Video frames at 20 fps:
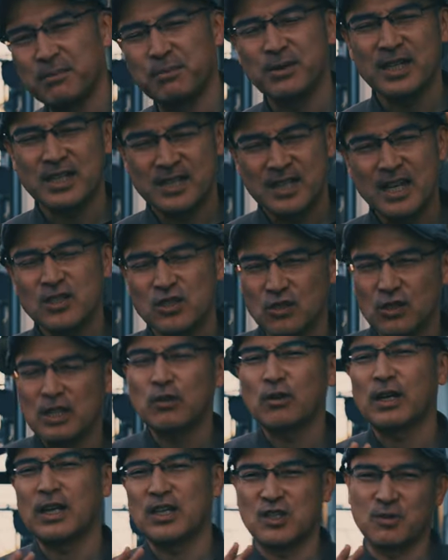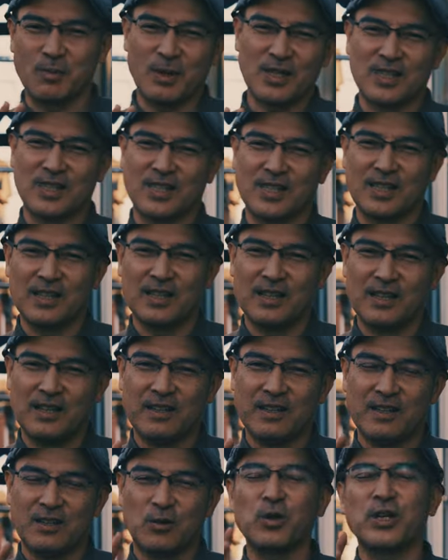い、プラス32とかにします
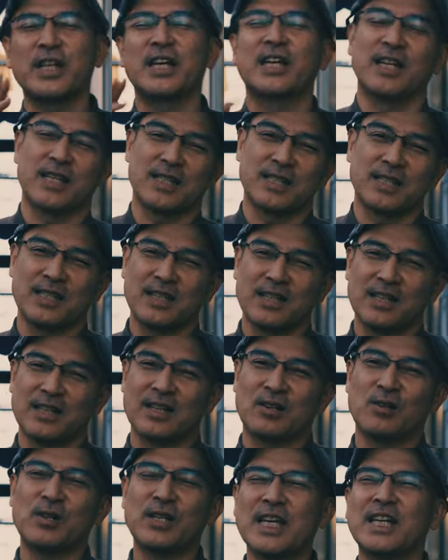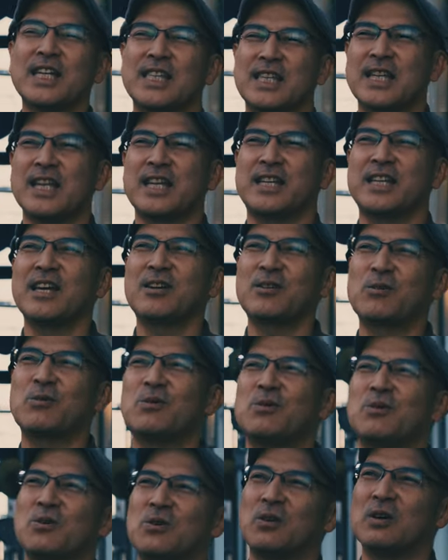これだけですこれだけでね結
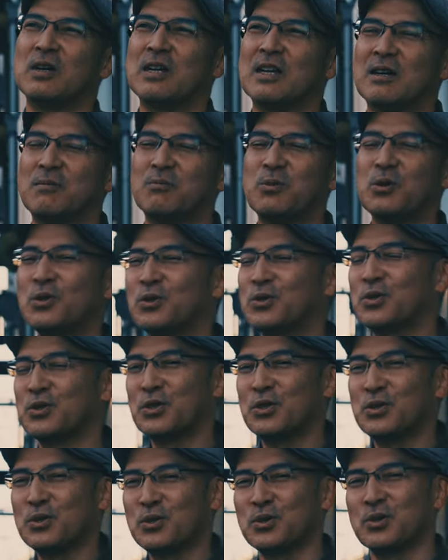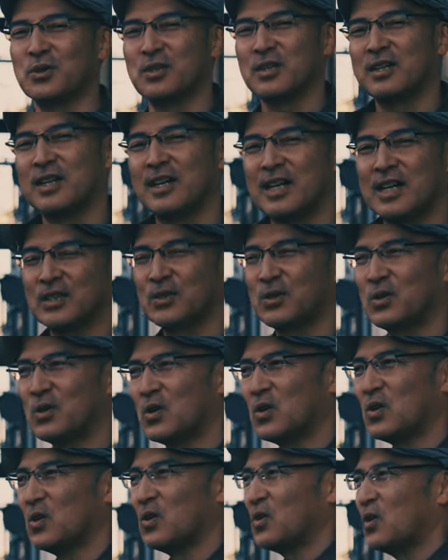構僕の言うあ
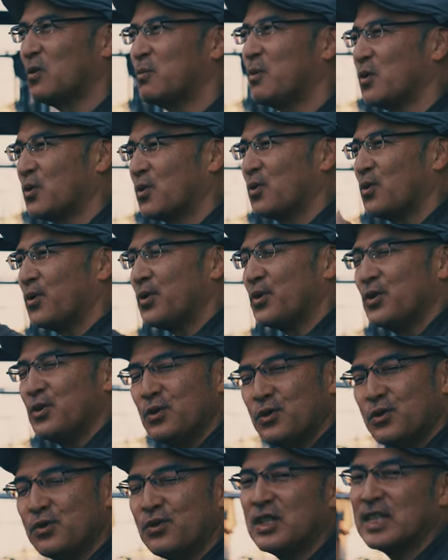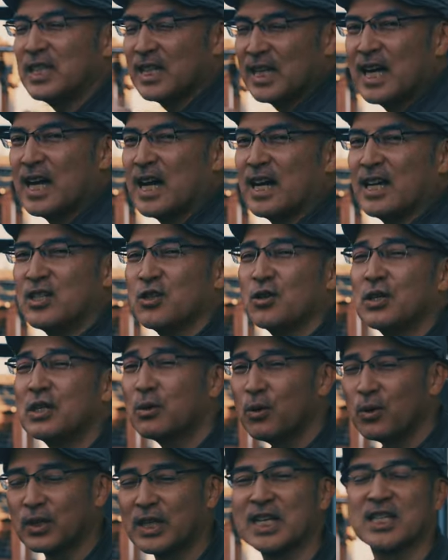の思うこういう雰囲気が非常に
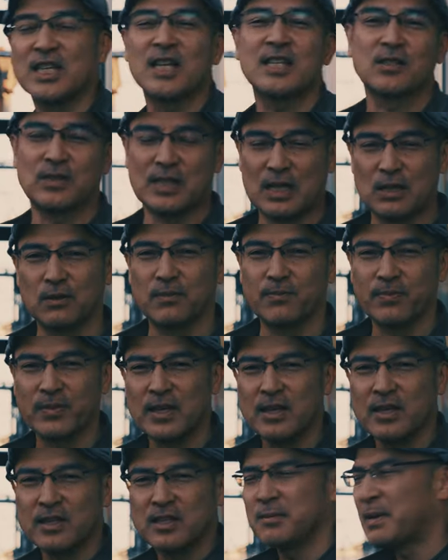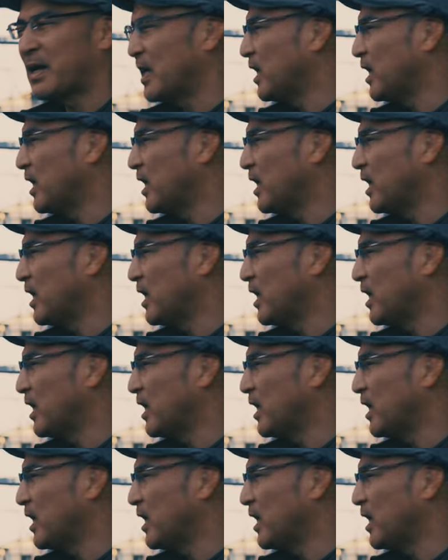こう出しやすくなるつま